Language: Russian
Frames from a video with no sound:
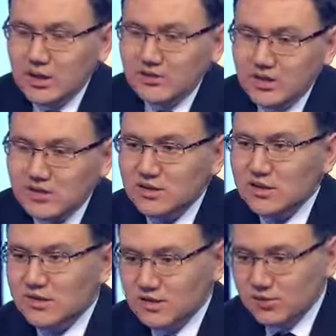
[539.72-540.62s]
Все остальные
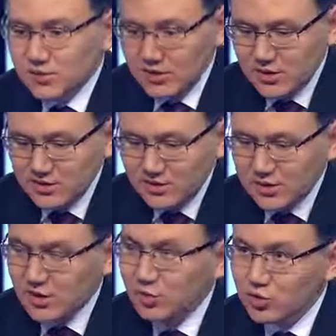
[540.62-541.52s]
категории, они
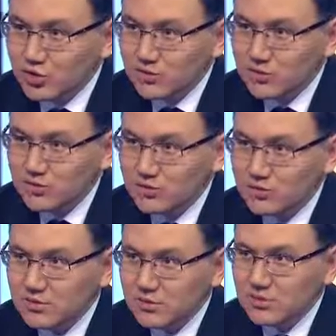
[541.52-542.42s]
называются квотными,
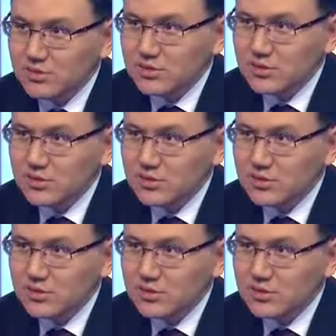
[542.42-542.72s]
то есть